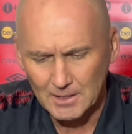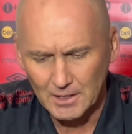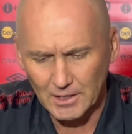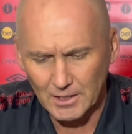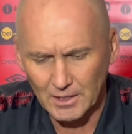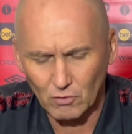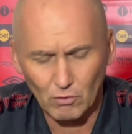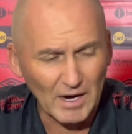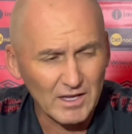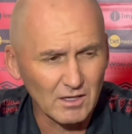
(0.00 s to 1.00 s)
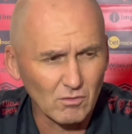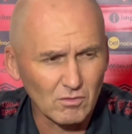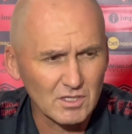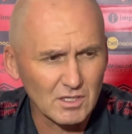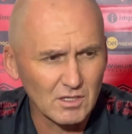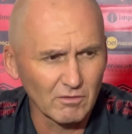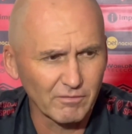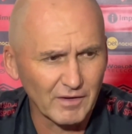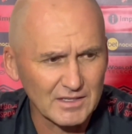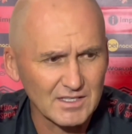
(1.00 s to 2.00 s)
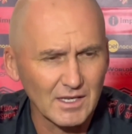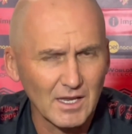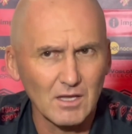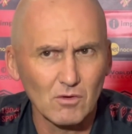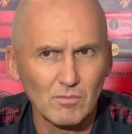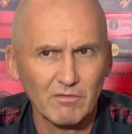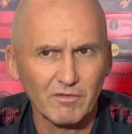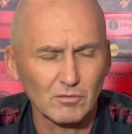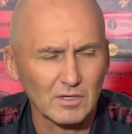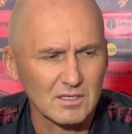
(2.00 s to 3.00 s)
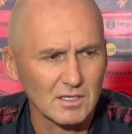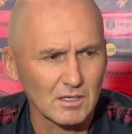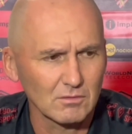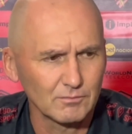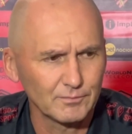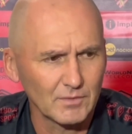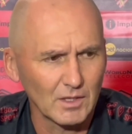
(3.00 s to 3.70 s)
É, o Bahia não conseguiu fazer nenhuma infiltração,